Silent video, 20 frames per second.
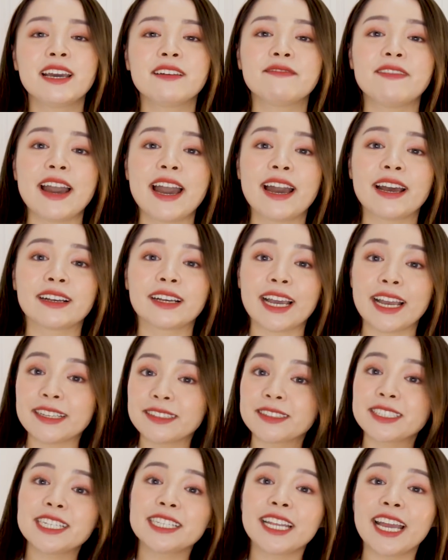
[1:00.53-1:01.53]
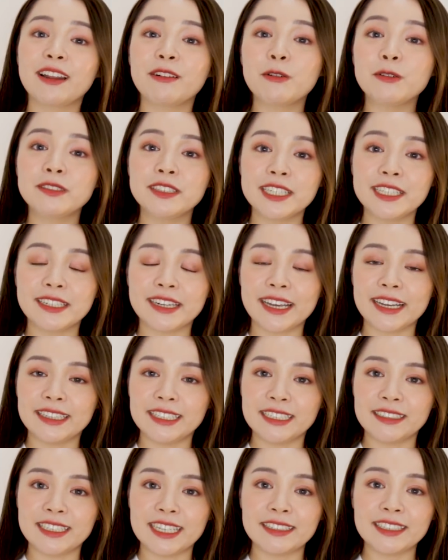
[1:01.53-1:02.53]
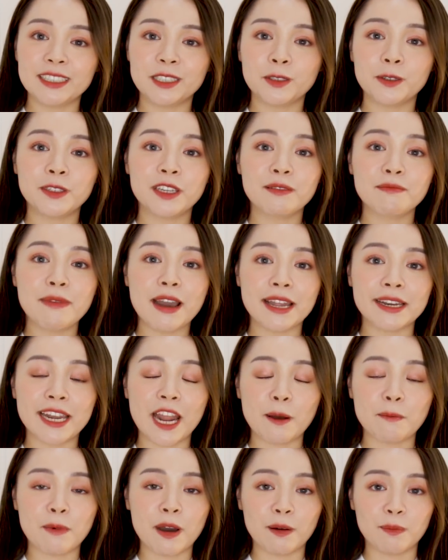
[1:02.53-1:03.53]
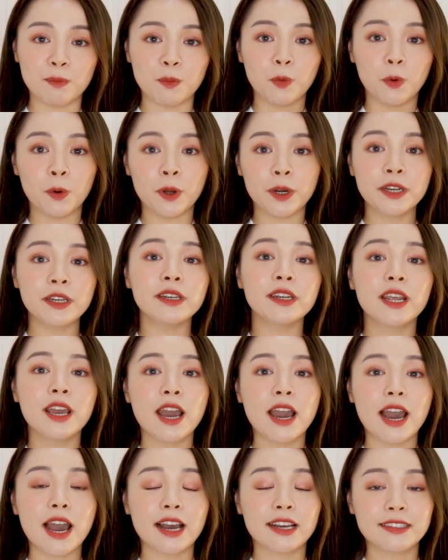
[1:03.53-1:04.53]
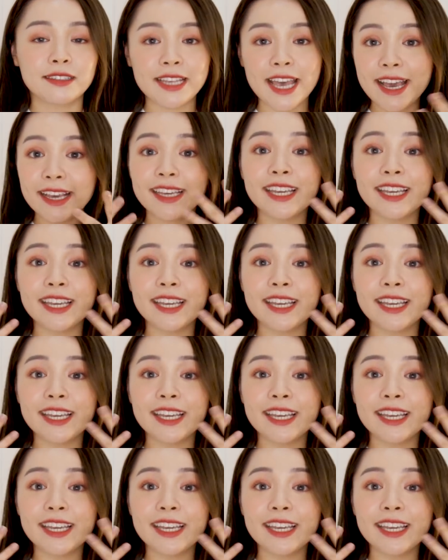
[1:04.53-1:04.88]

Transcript: Và cái skincare routine này thì sẽ dành cho những bạn nào mà muốn À, xe